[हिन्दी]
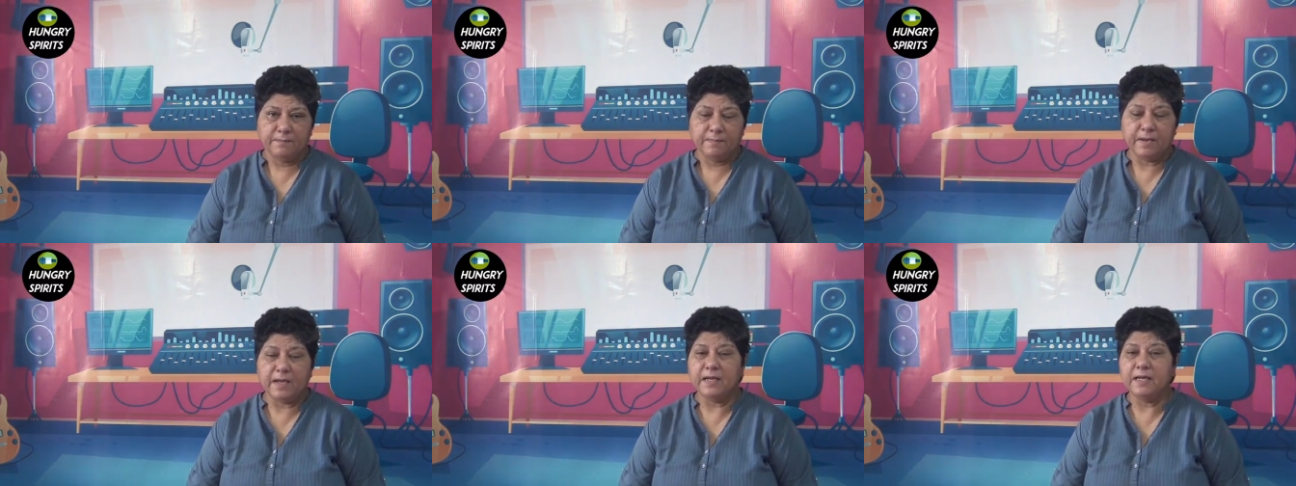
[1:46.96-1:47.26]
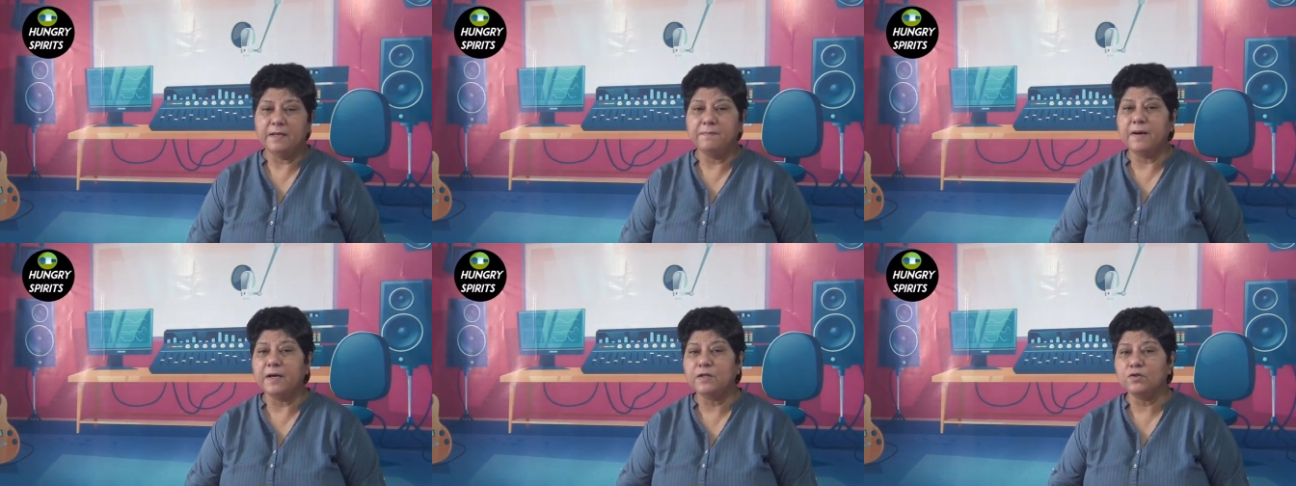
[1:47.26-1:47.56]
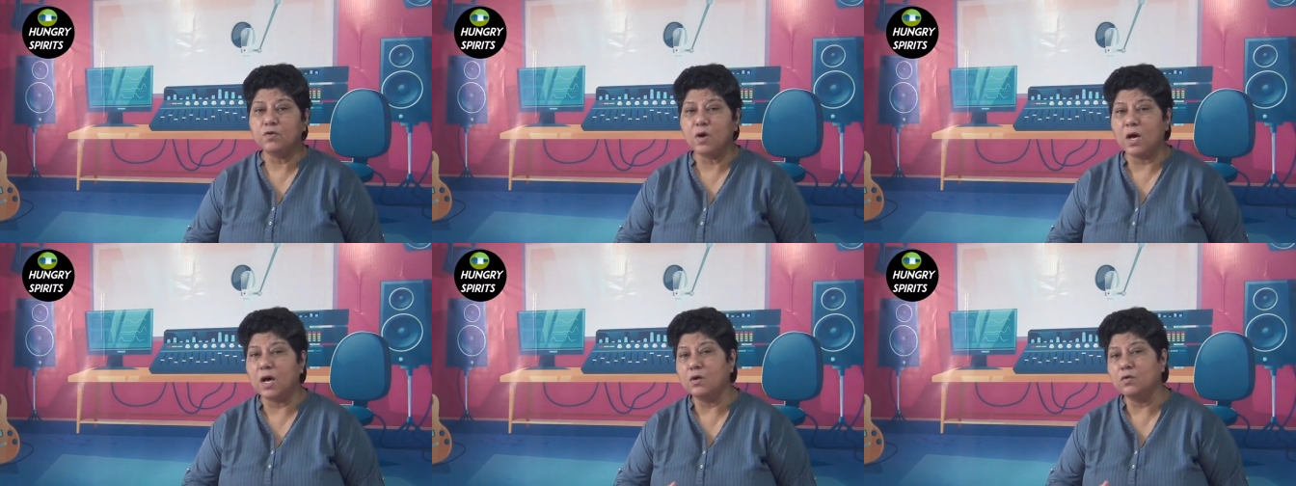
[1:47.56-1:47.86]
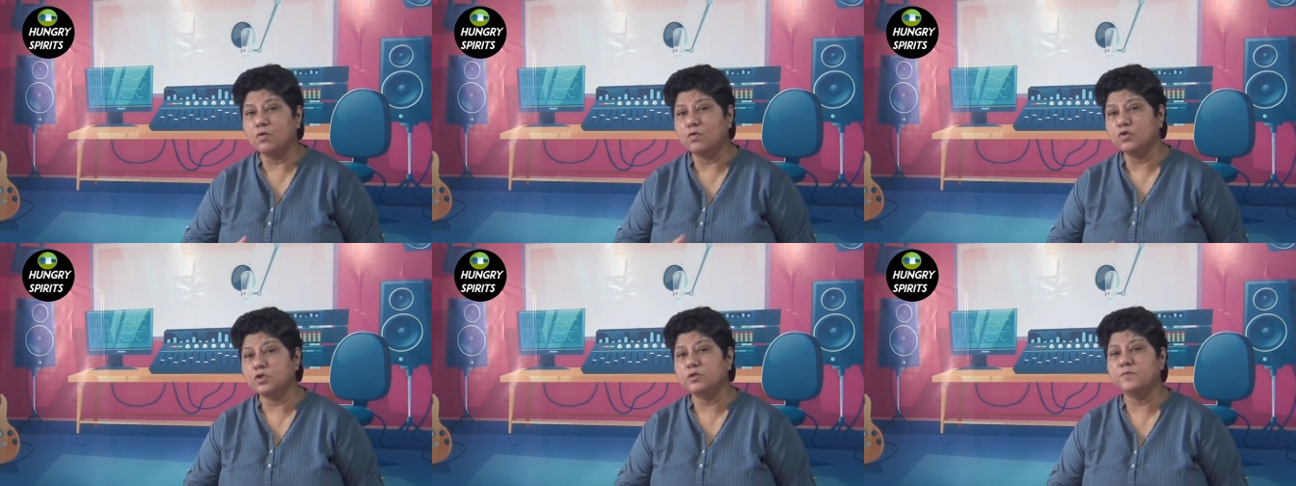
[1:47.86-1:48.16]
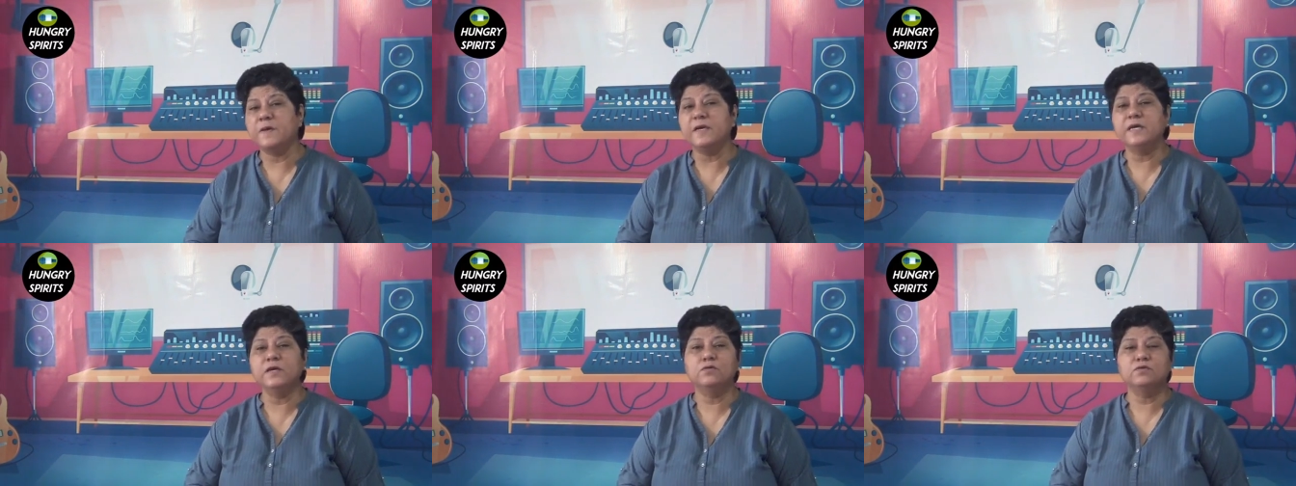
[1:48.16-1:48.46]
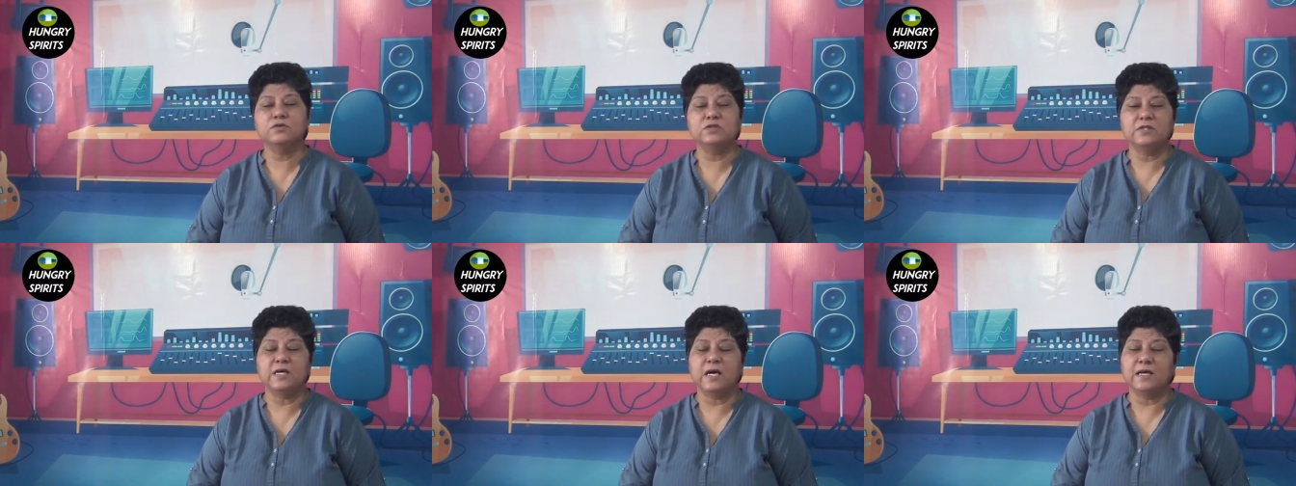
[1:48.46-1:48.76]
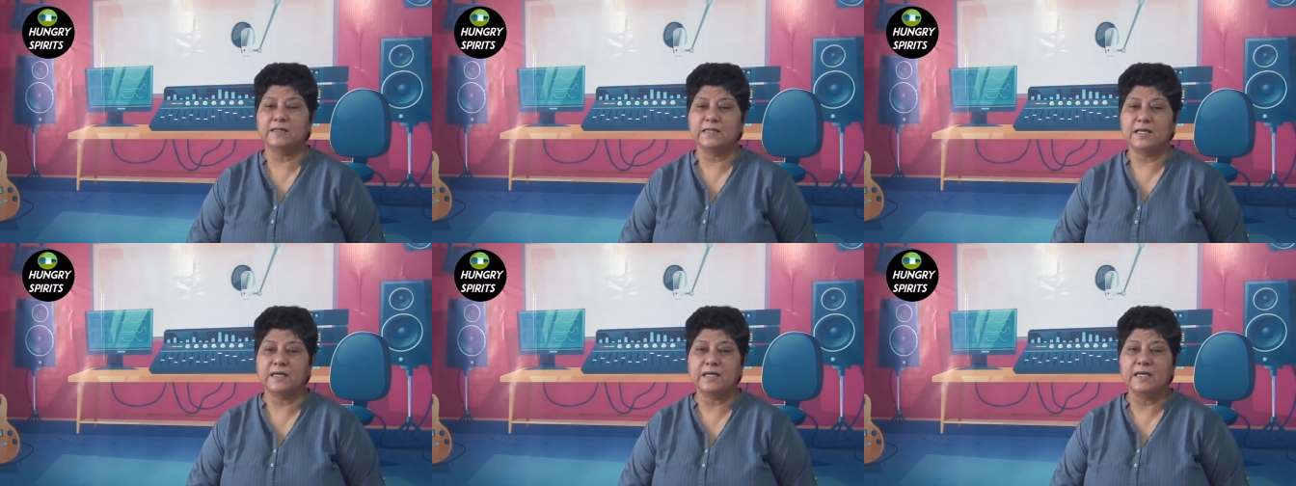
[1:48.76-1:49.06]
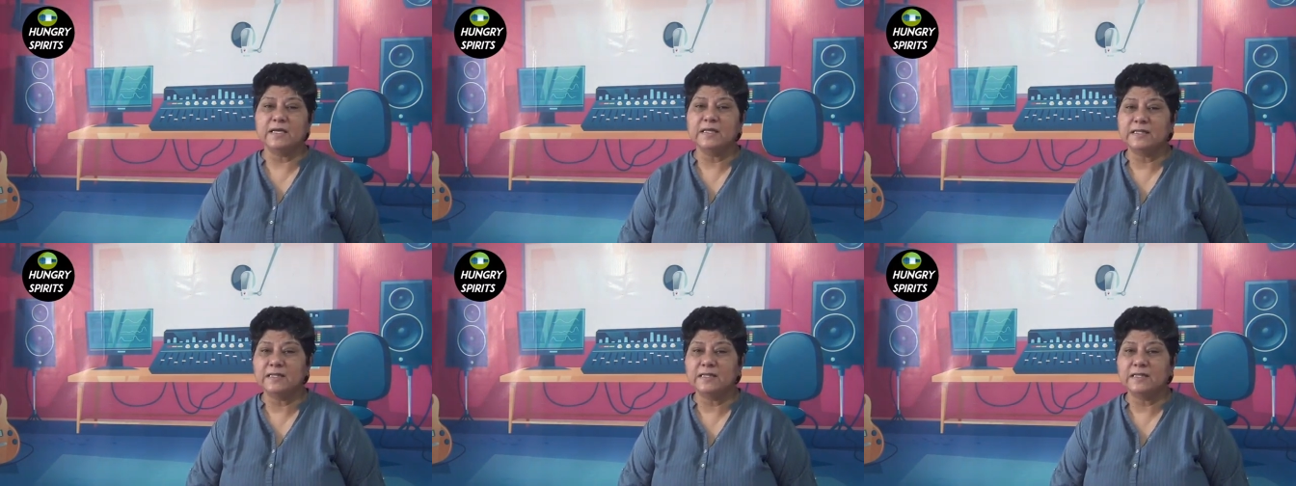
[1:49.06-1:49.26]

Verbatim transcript: पहली बात तो अंकुश पे ही गुस्सा आता है कि